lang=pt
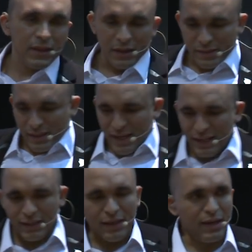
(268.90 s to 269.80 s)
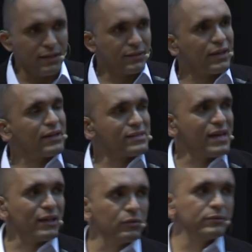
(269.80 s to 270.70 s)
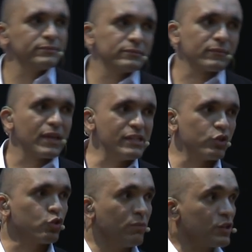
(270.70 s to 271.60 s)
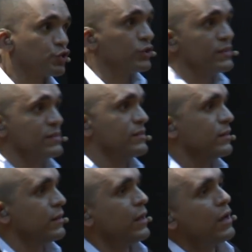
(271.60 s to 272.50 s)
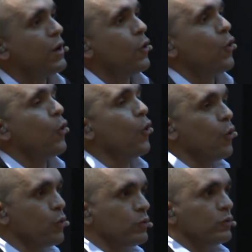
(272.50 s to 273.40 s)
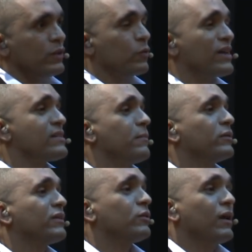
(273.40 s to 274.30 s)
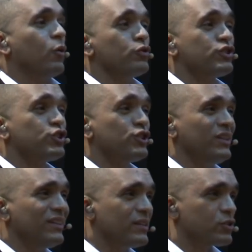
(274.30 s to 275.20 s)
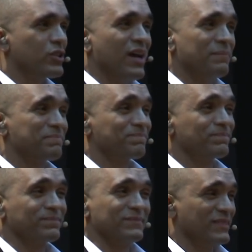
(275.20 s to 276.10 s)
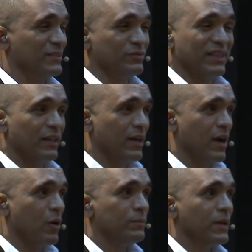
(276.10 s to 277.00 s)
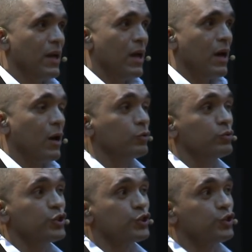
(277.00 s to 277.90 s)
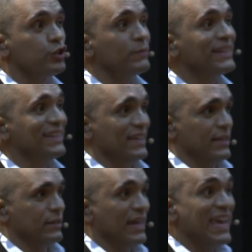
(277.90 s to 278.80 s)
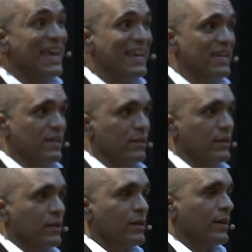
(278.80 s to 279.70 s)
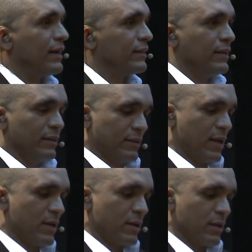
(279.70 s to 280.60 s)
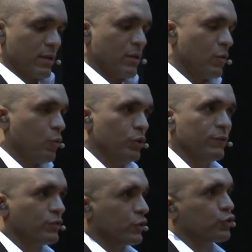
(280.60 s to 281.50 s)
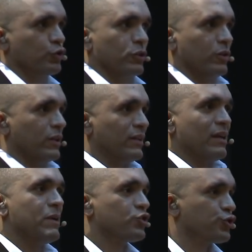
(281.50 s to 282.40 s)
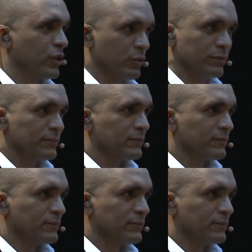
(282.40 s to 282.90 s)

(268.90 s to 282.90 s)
Esse cara, ele está casado. Existe uma chance ou do casamento estar tá numa rotina já não está legal. A autoestima dele, ele, cara, ele tem o nível de testosterona dele está baixando.